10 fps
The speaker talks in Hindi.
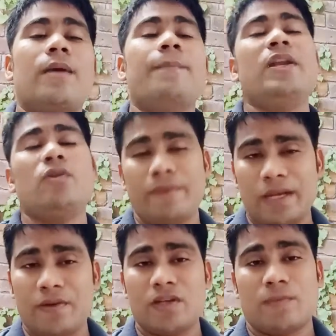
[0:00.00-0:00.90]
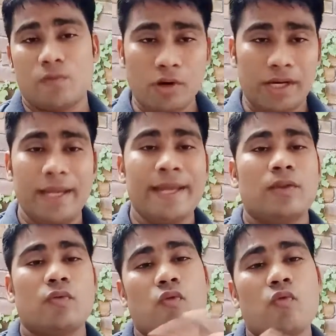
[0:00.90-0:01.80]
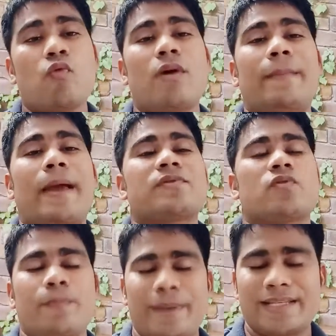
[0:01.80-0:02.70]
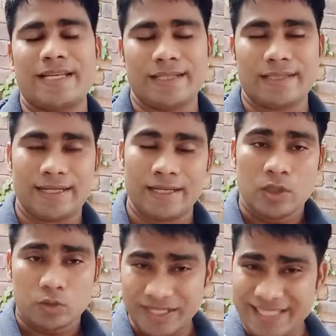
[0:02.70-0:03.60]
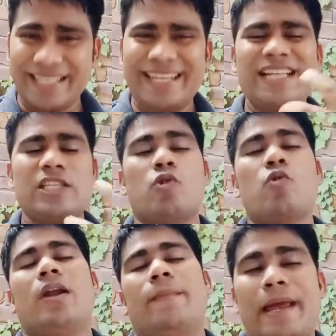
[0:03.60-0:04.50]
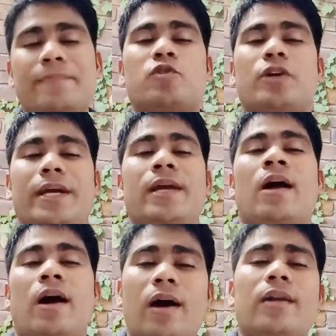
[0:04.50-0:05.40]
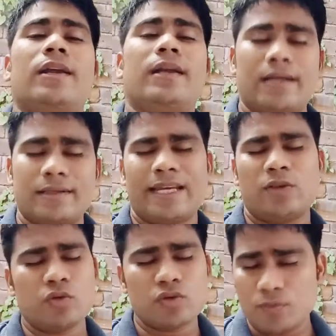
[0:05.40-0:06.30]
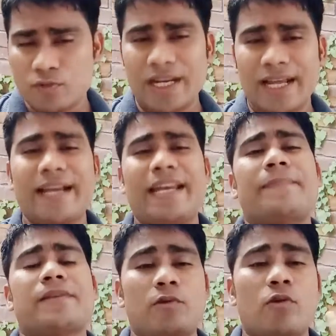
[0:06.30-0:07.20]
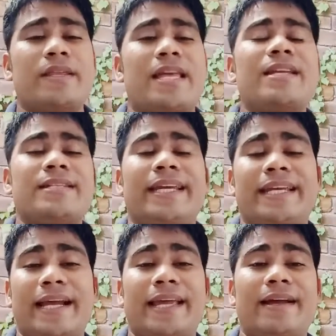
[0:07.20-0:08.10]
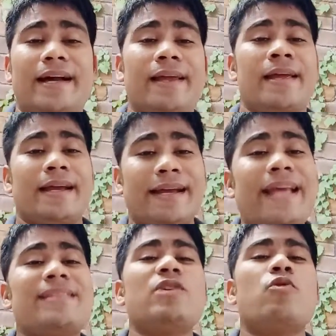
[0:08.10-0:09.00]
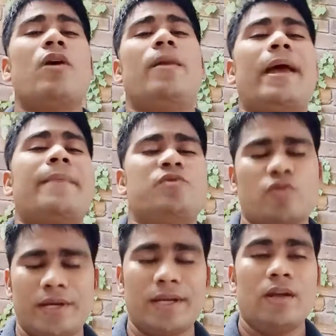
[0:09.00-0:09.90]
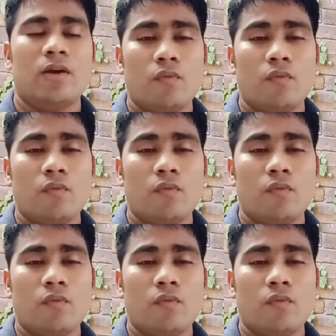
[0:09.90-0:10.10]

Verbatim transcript: कंपनी को बेनिफिट जब होगी तो वो गूगल मैप्स को पैसा देता है तो इस तरीके से गूगल मैप जो है अर्निंग करता है तो दोस्तों मुझे लगा कि आप सभी को बताना चाहिए कि आखिरकार कैसे गूगल मैप्स जो है